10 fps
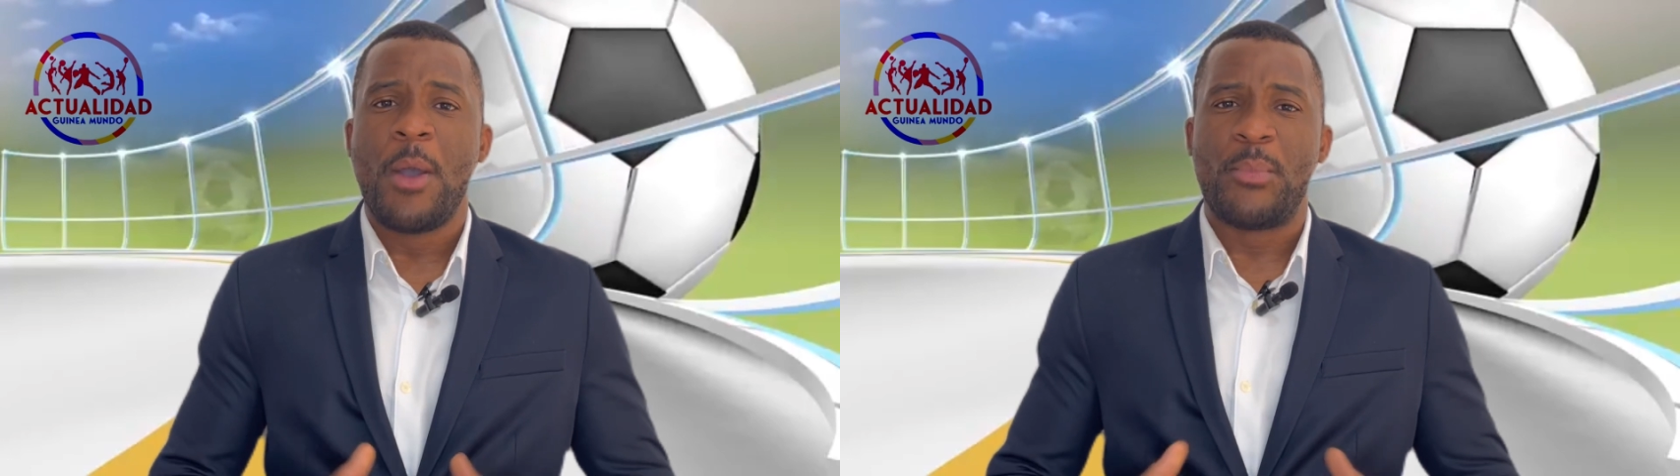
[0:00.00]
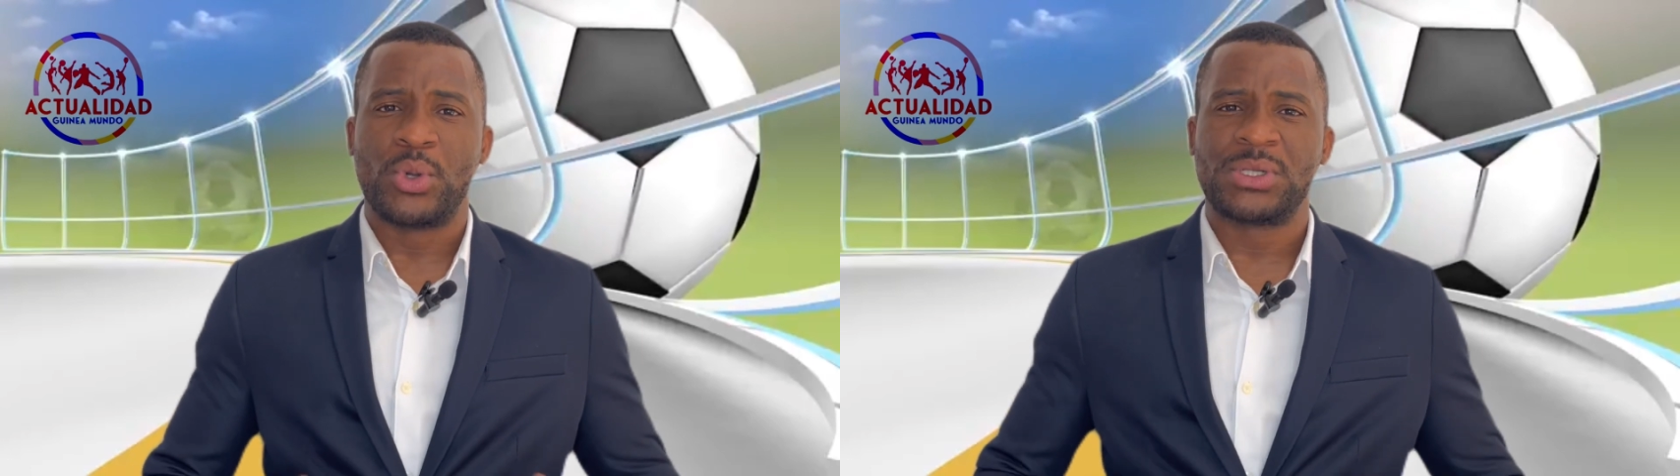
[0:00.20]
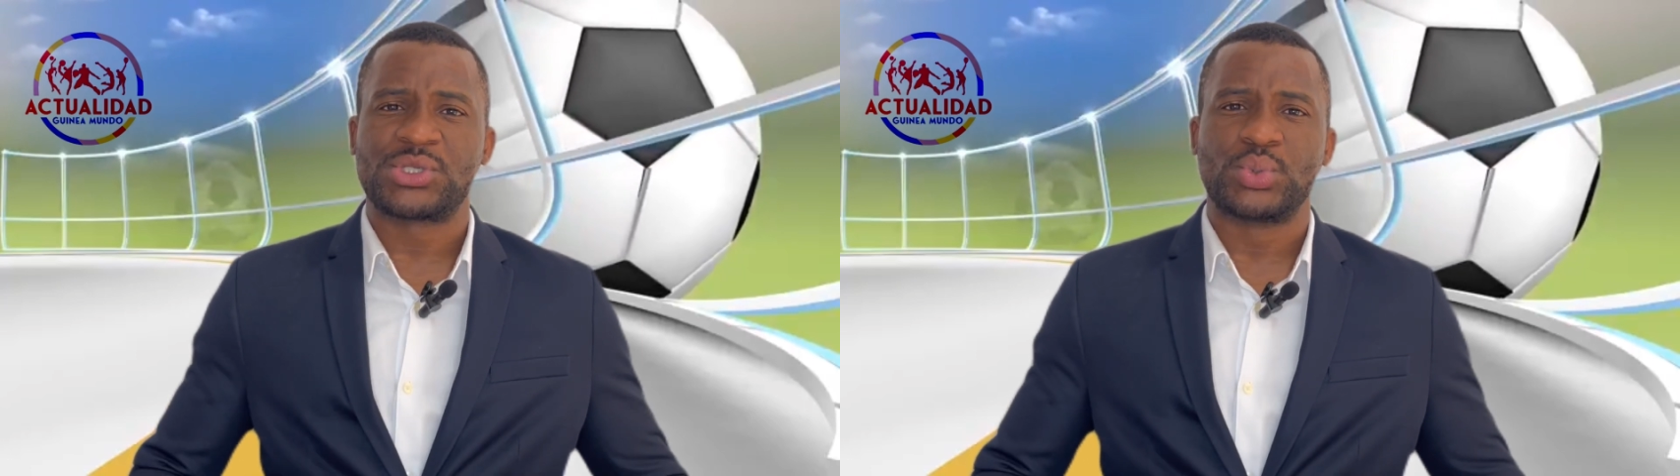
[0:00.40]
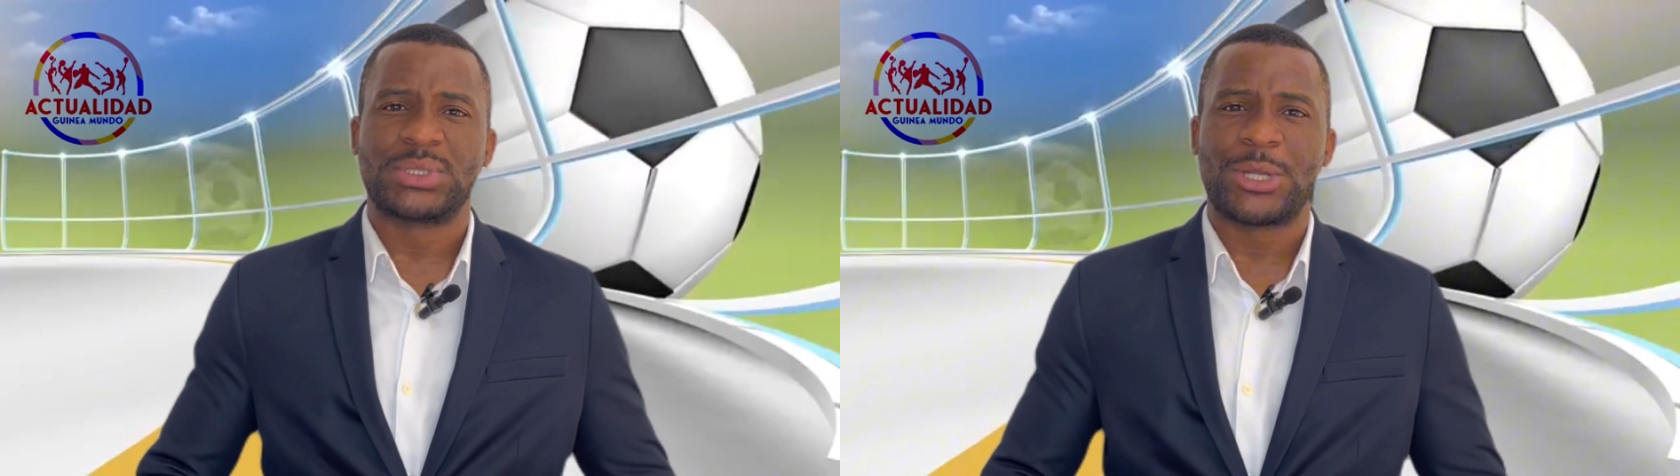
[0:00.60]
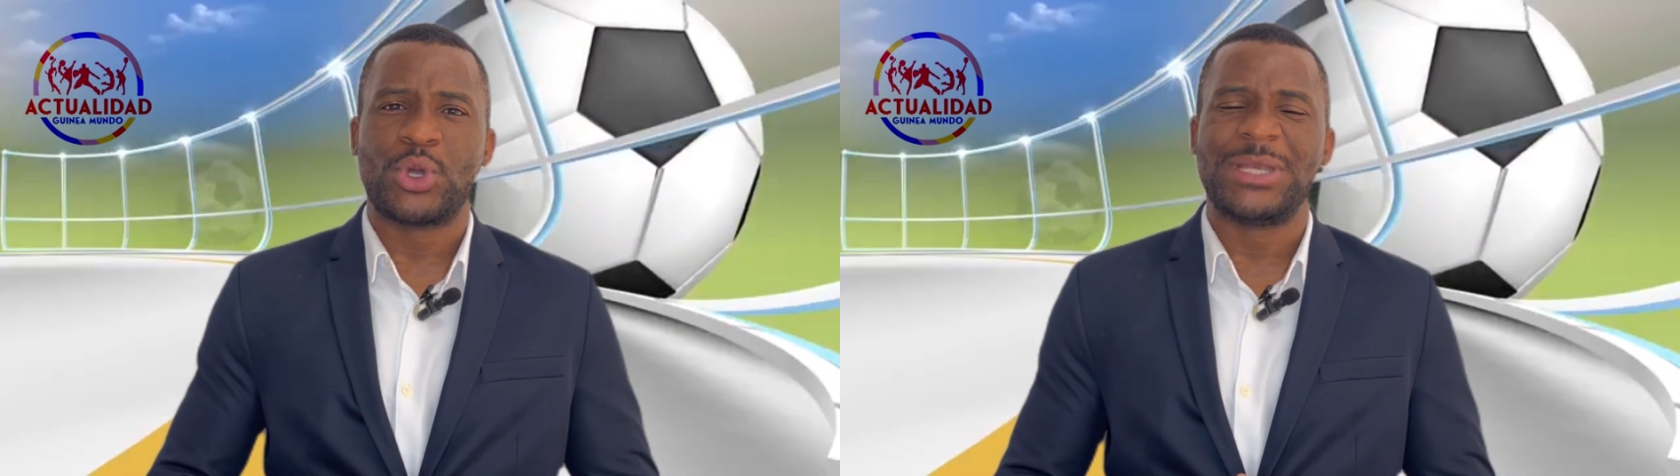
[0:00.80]
por un
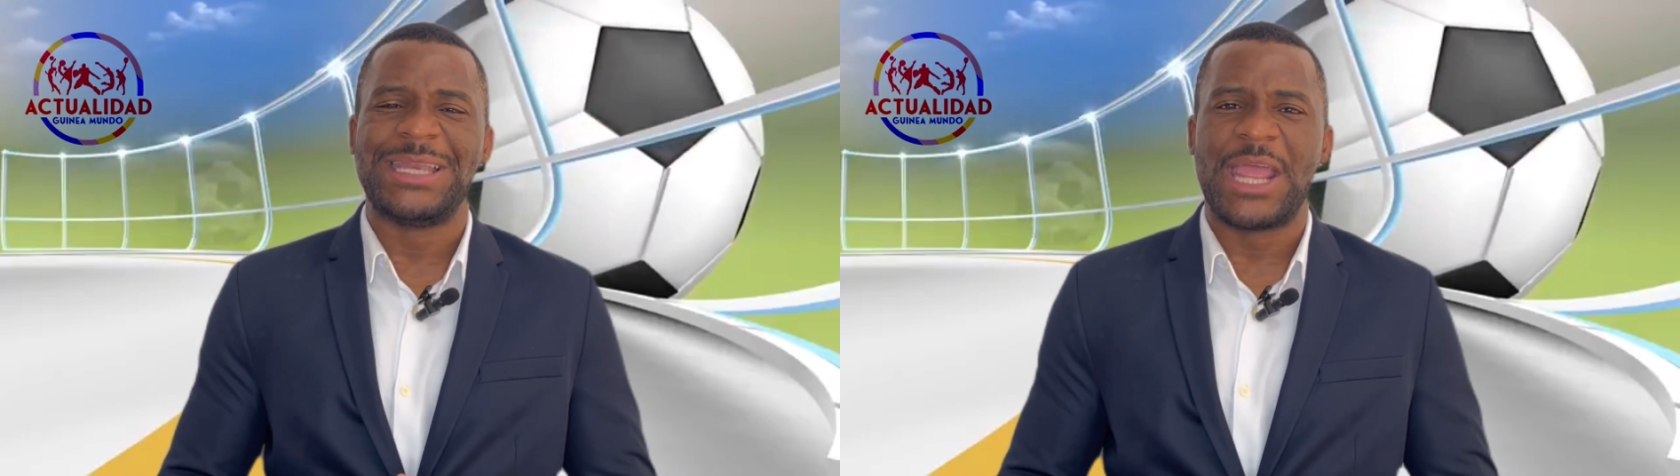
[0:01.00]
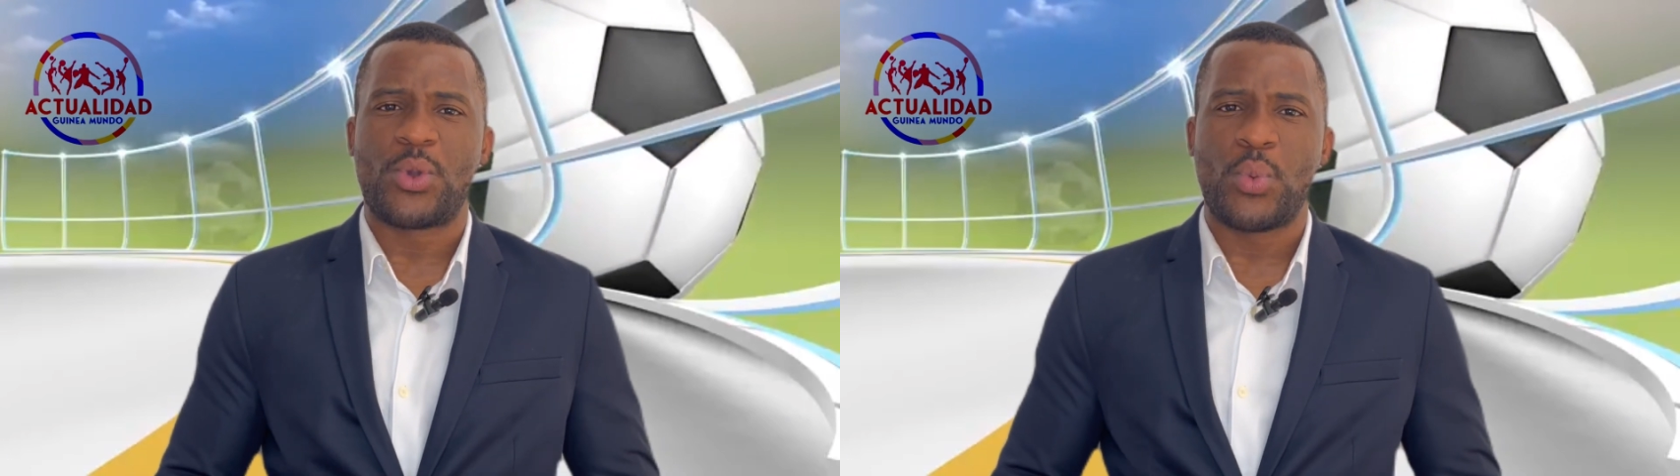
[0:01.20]
resultado de